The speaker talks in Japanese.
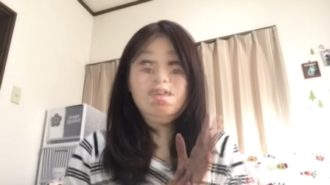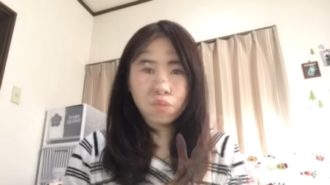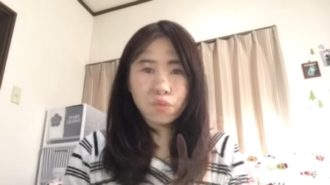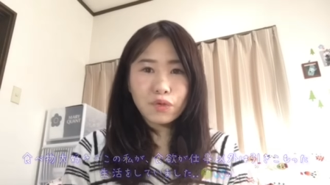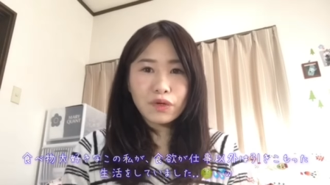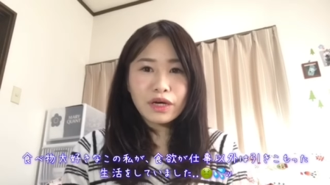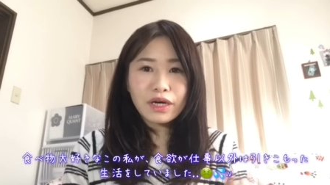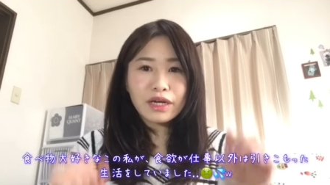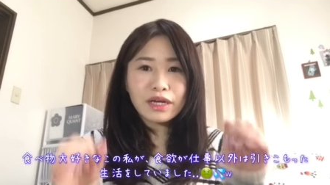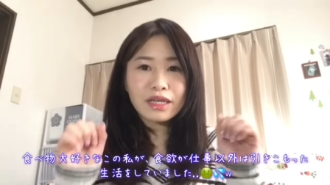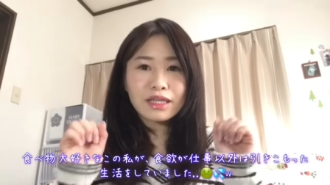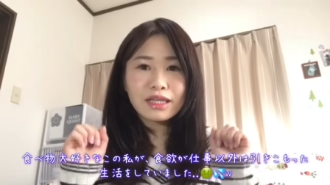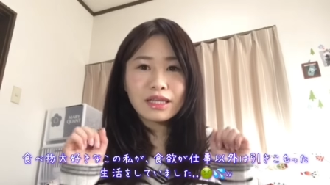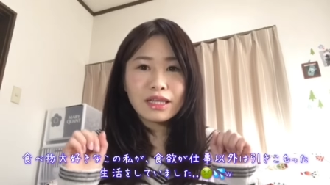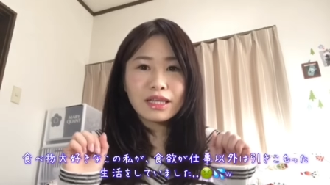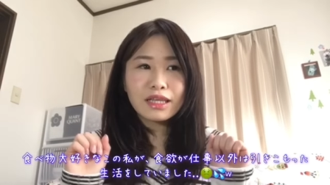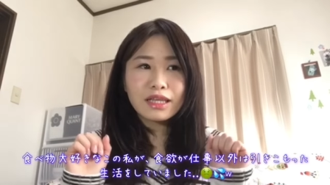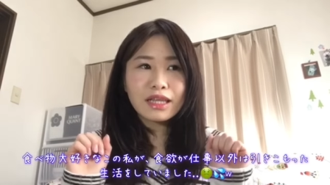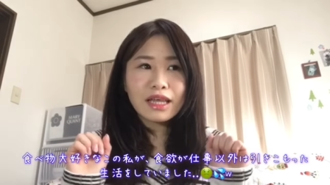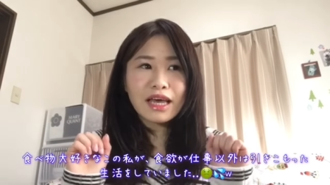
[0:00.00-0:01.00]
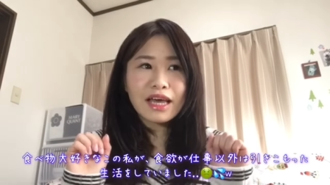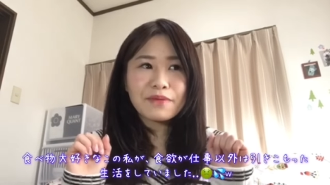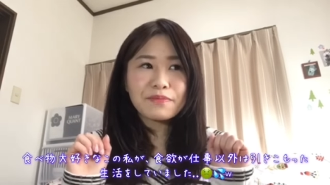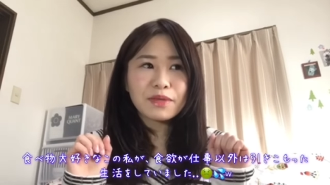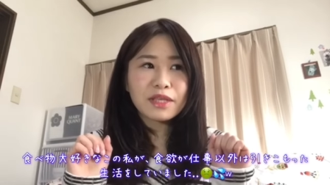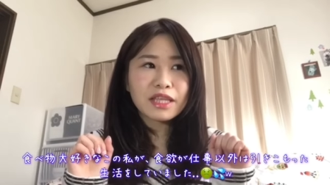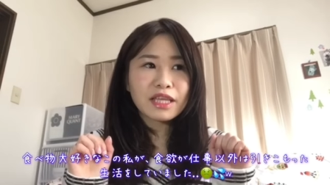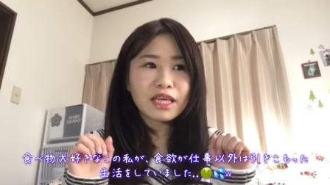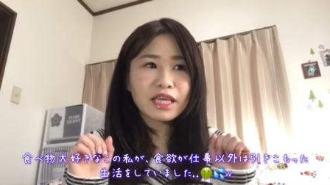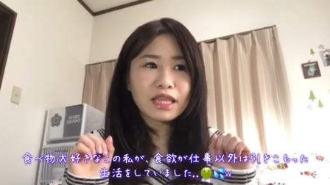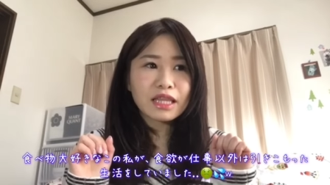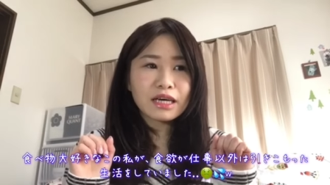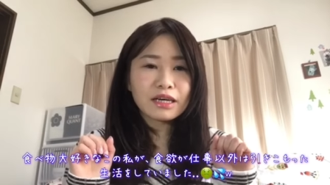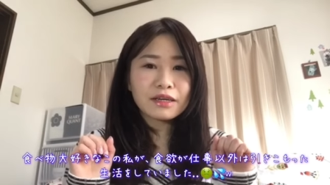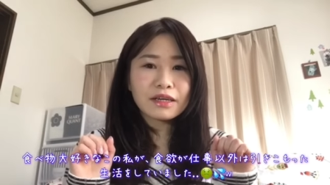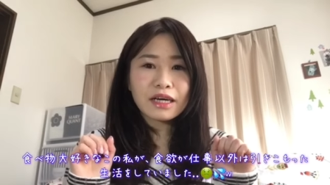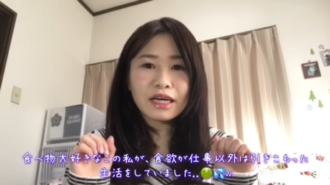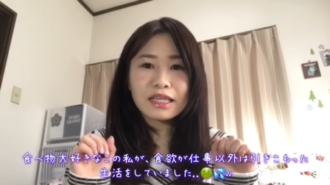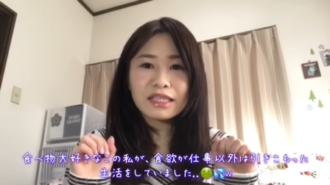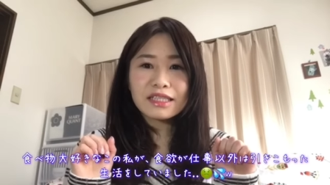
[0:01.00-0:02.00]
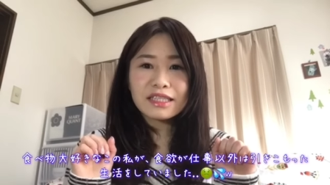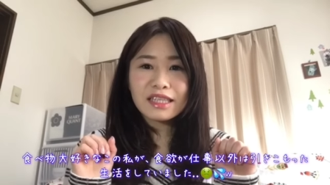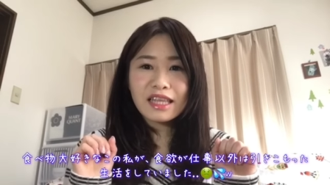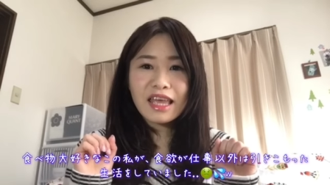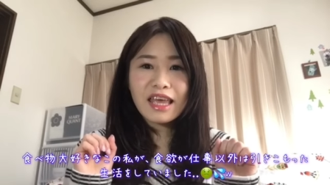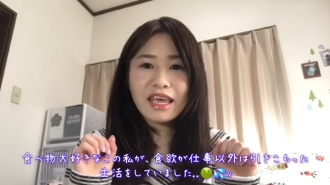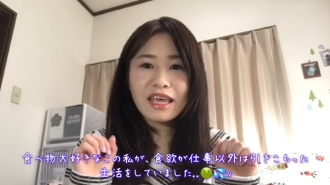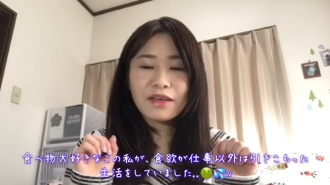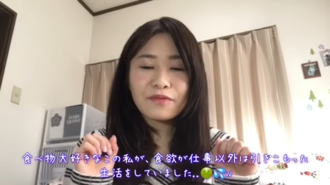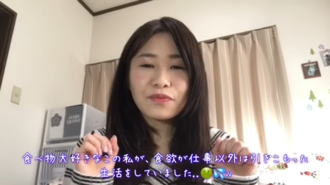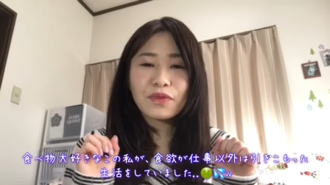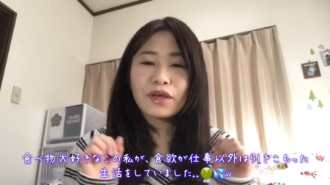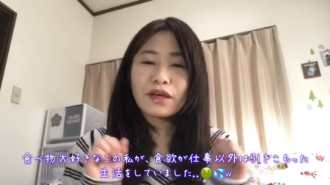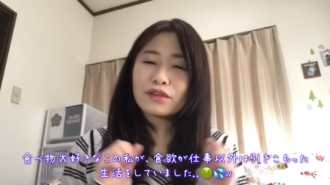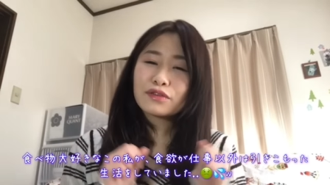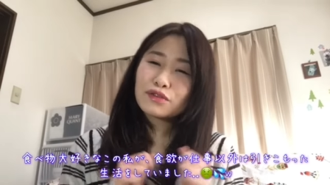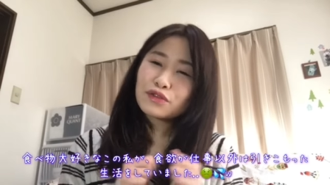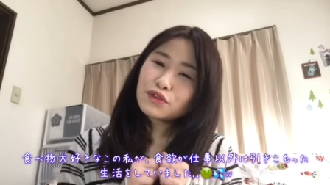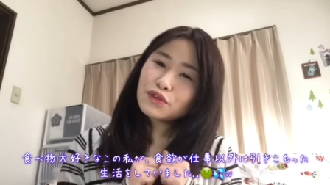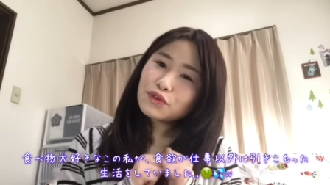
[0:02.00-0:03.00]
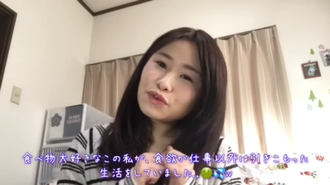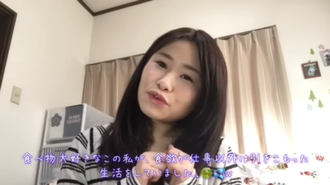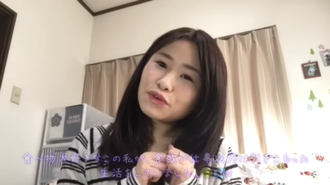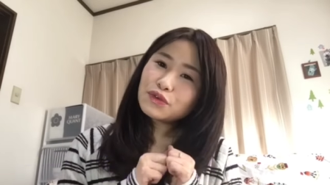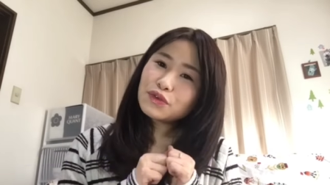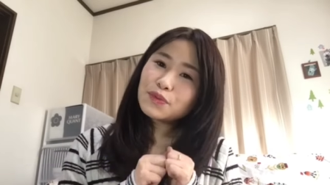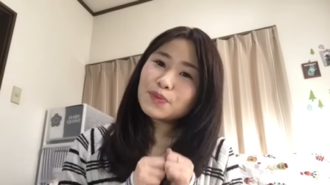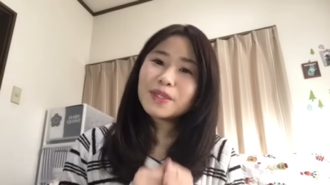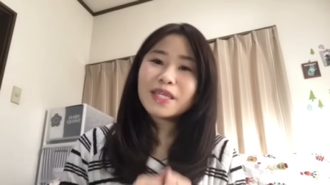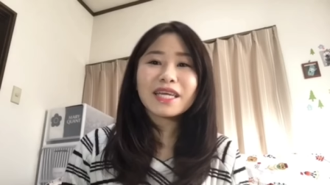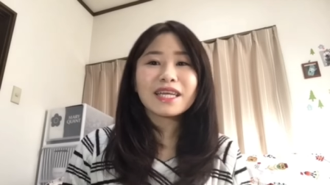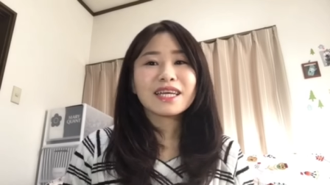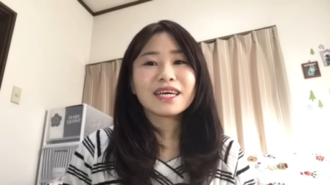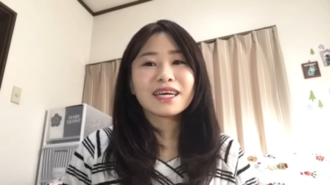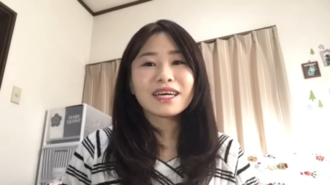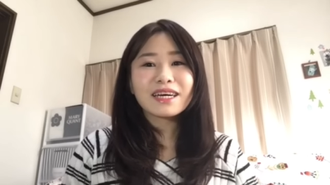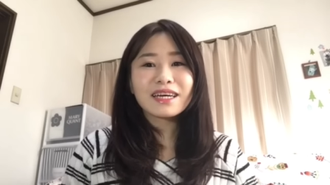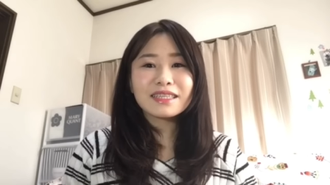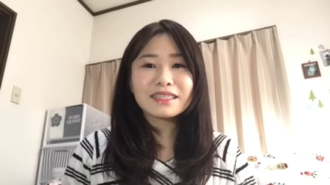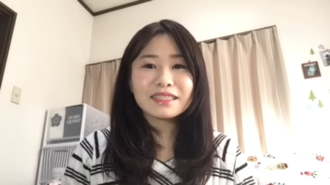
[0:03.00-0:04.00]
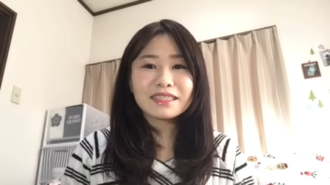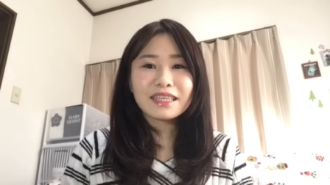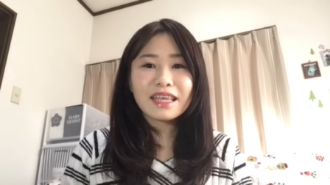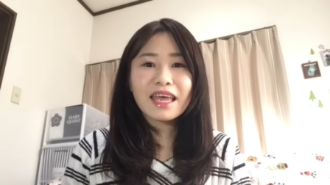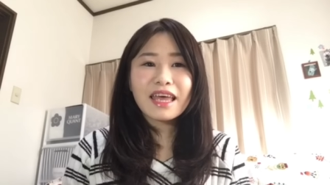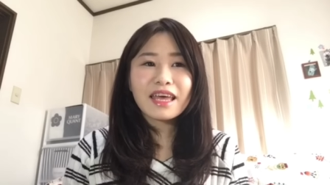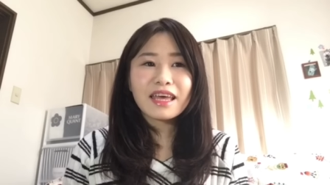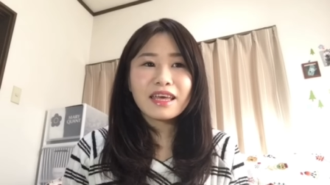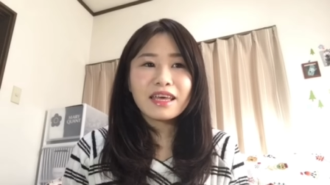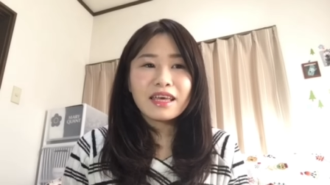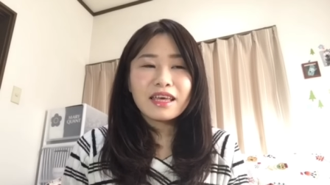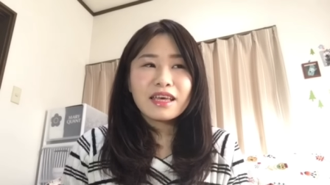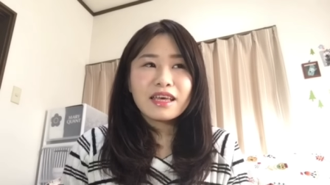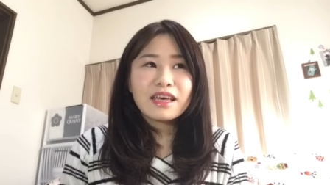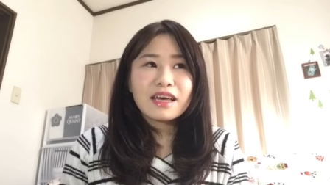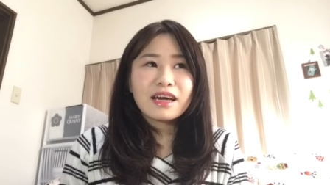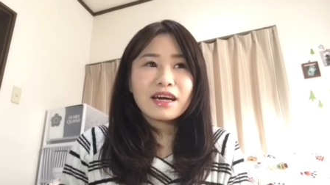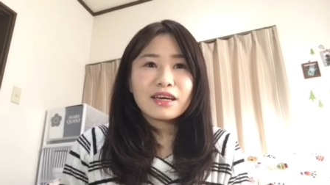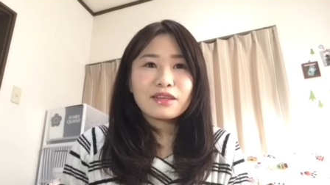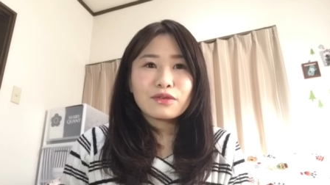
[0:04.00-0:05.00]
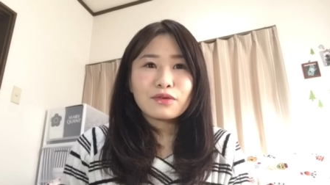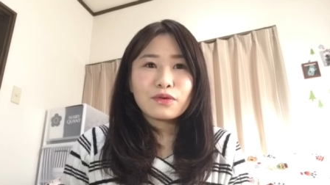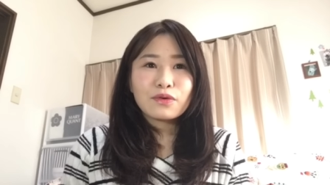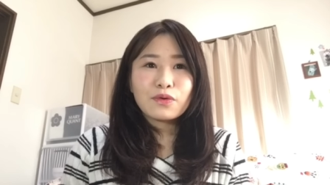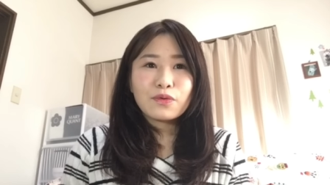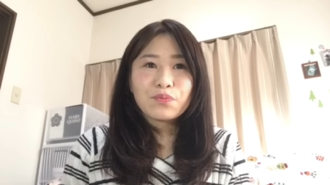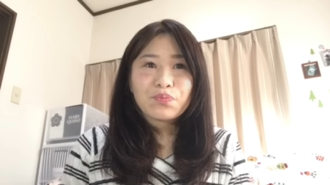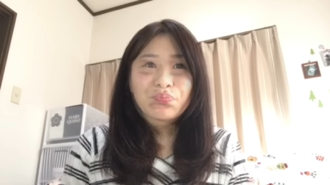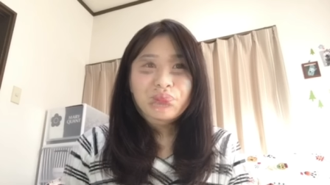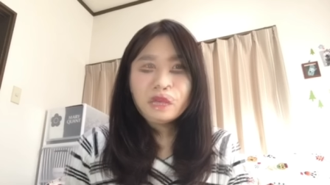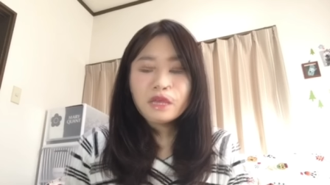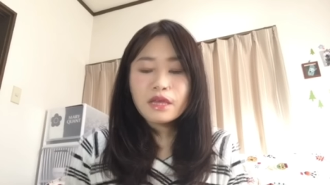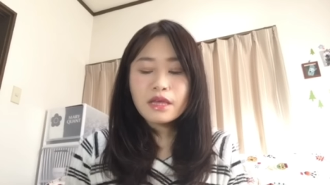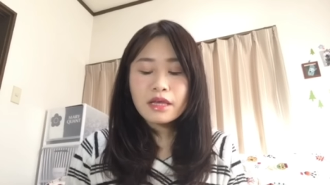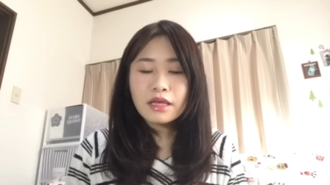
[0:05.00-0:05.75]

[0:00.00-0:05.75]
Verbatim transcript: 布団から出れないみたいな感じで、なんかずっとうーみたいな感じで、あの、で、